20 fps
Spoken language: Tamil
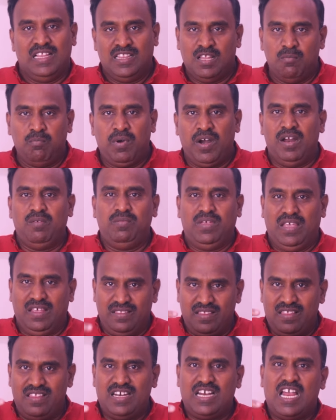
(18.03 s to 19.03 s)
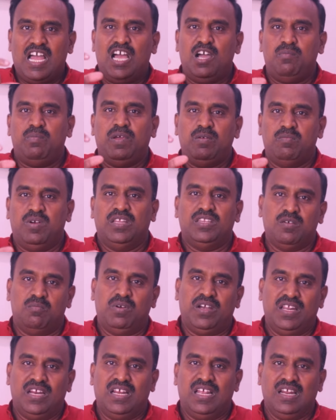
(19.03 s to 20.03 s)
இந்த பணம் எதற்காக
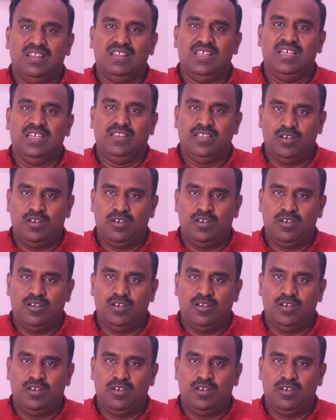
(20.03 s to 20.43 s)
பயன்படுத்தப்பட்டிருக்கிறது